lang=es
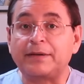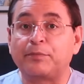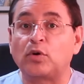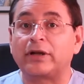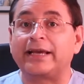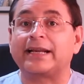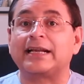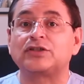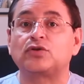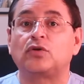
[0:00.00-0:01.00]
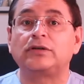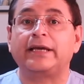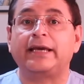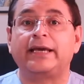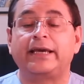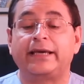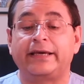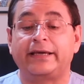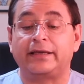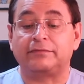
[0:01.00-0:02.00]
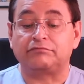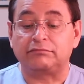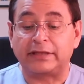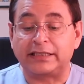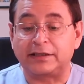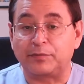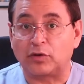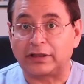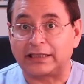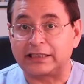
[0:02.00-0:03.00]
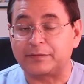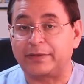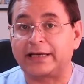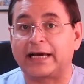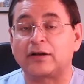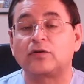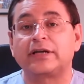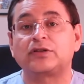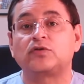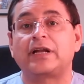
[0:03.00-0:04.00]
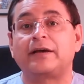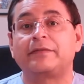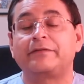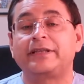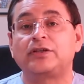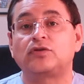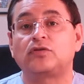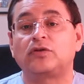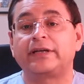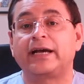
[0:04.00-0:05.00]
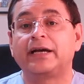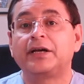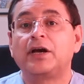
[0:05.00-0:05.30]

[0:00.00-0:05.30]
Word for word: ¿por qué razón eh, es importante explicar lo que es una bebida isotónica?